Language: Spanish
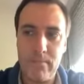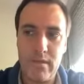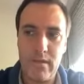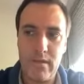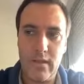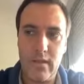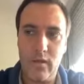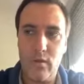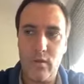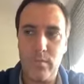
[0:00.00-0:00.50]

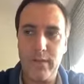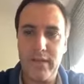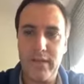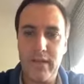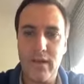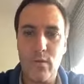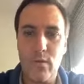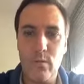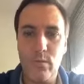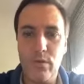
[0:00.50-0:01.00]
el comité
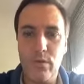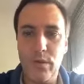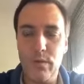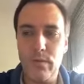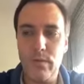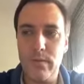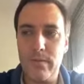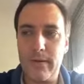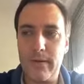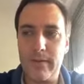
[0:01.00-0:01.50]
ejecutivo
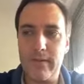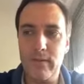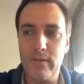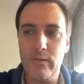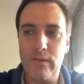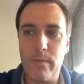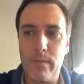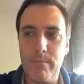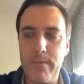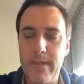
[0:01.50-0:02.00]
del partido
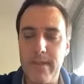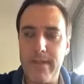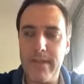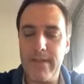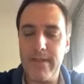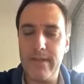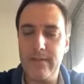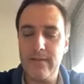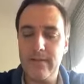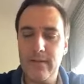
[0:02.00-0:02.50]

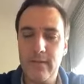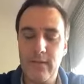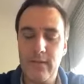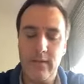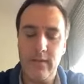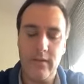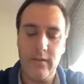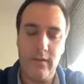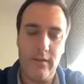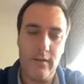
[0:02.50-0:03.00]
también,
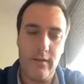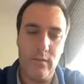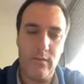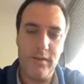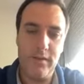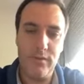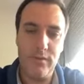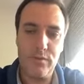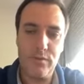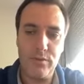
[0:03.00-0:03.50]
eh, lo han
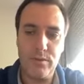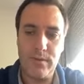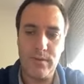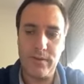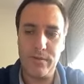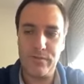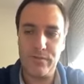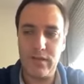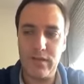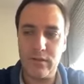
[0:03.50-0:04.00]
hecho
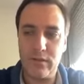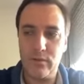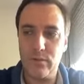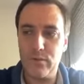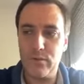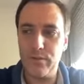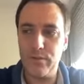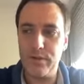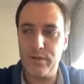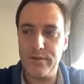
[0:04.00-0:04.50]
varios
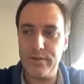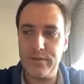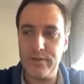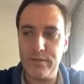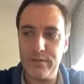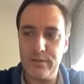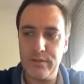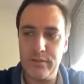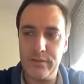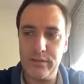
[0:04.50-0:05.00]
actores,
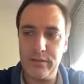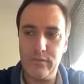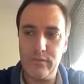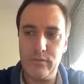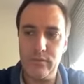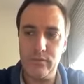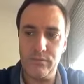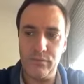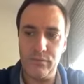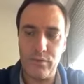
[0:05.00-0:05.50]

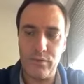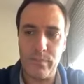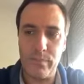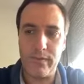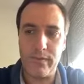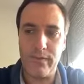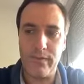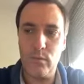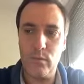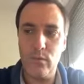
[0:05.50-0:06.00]
nosotros
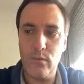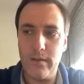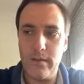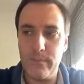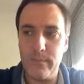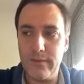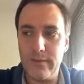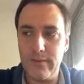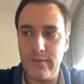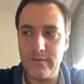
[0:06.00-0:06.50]

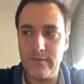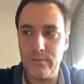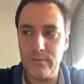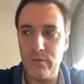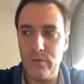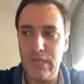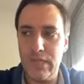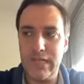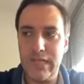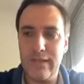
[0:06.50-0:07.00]
particularmente
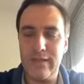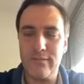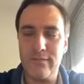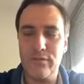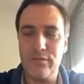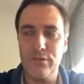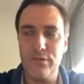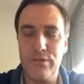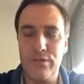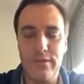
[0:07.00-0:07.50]
hicimos
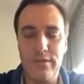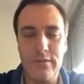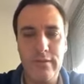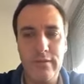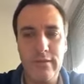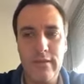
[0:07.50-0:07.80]
declaraciones.